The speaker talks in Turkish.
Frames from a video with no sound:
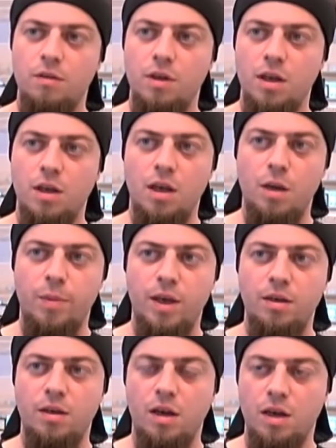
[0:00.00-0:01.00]
ve
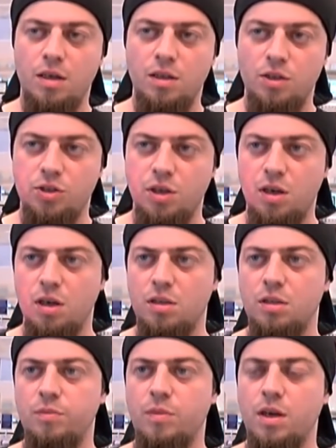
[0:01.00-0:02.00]
hemen arkadaşları
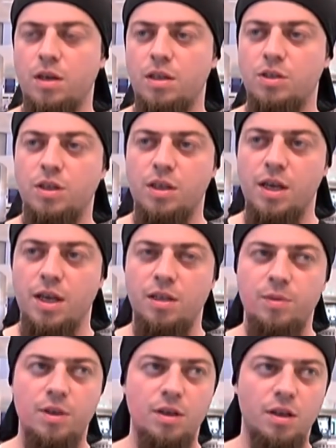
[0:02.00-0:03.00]
aradım. Arkadaşlar
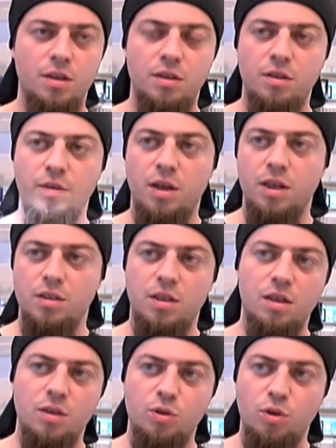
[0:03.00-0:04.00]
geldi beni aldı ve
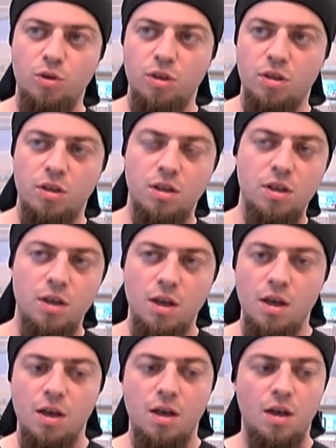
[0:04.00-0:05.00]
hastaneye doğru gittik.
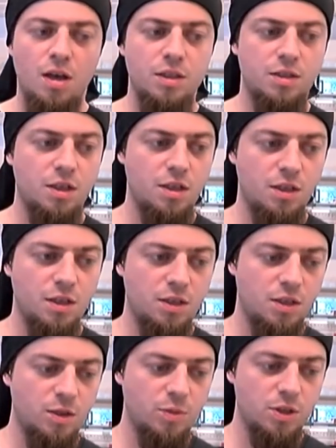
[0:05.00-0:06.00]
Hastaneye
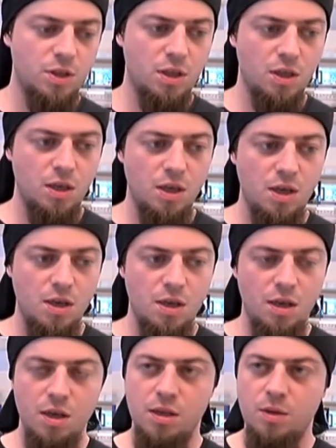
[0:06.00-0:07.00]
gittiğimizde
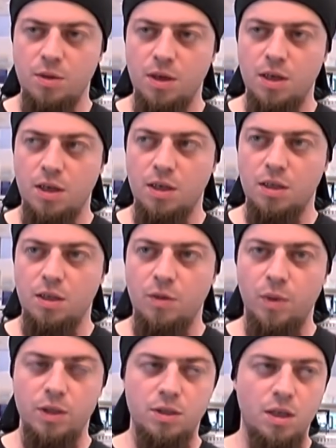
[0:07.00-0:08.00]
ilk e,
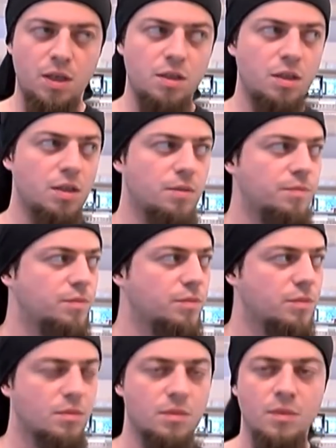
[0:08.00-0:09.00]
gittiğim hastanede
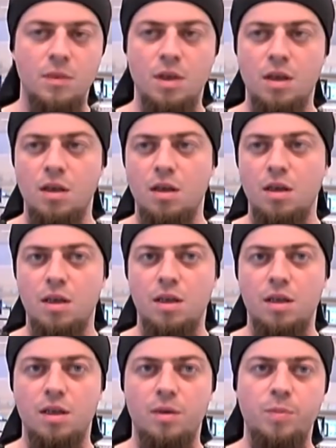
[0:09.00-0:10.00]

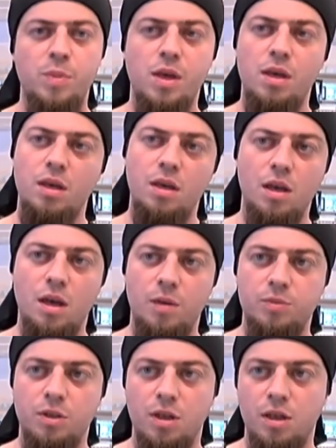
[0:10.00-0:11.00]
e, bir iğne
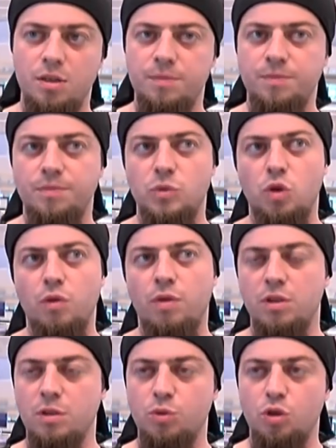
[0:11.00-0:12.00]
yaptılar. Çok
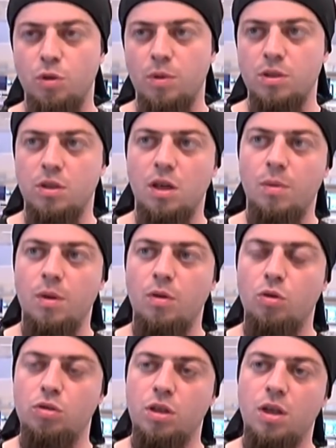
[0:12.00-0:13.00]
fazla bir şey olmadığını ama
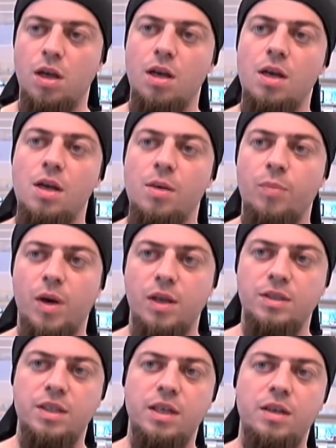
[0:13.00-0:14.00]
orada da
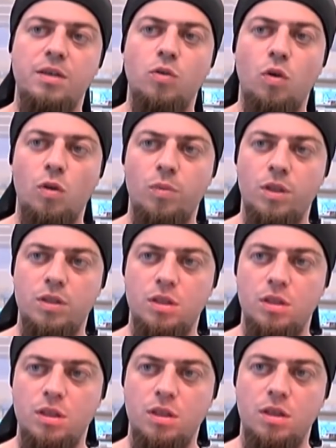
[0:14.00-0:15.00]
panzehirin
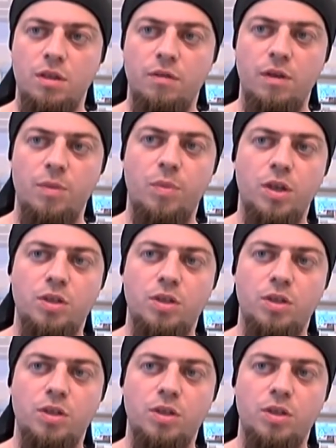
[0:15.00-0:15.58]
olmadığını ve